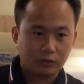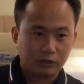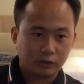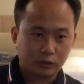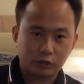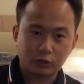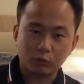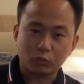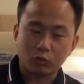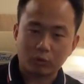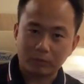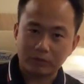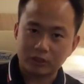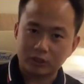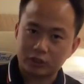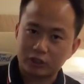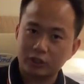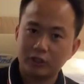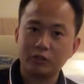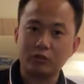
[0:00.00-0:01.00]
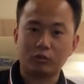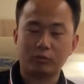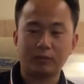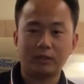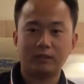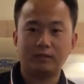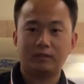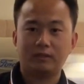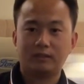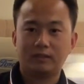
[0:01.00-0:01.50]
是我们的车友
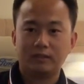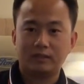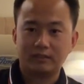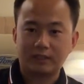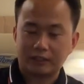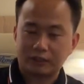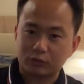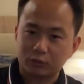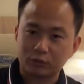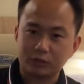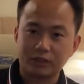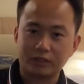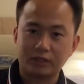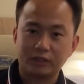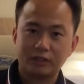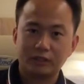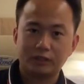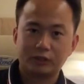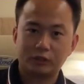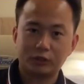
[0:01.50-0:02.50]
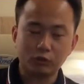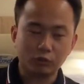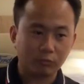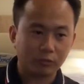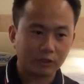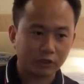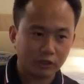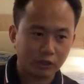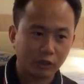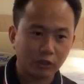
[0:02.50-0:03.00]
们在受益，是我
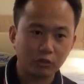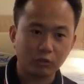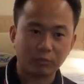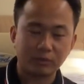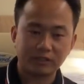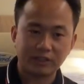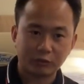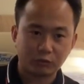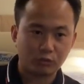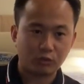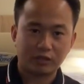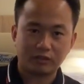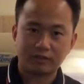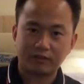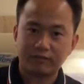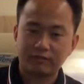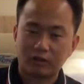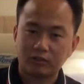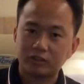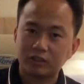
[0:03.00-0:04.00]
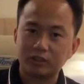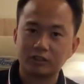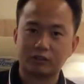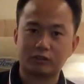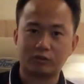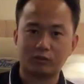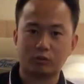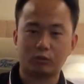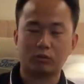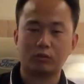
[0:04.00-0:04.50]
们的车友们在选择房车的
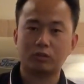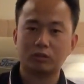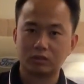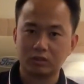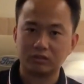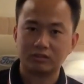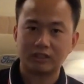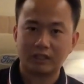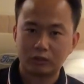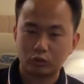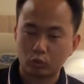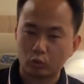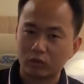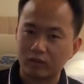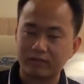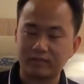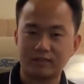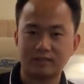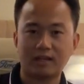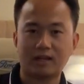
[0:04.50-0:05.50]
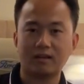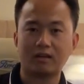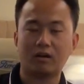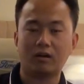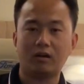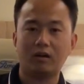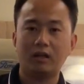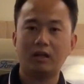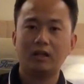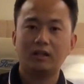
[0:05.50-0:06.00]
时候更加多了一份参
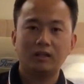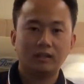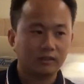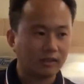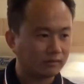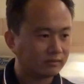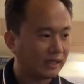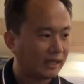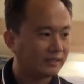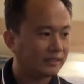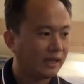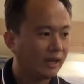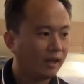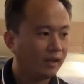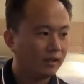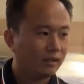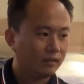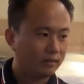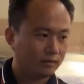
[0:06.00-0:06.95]
考。当大家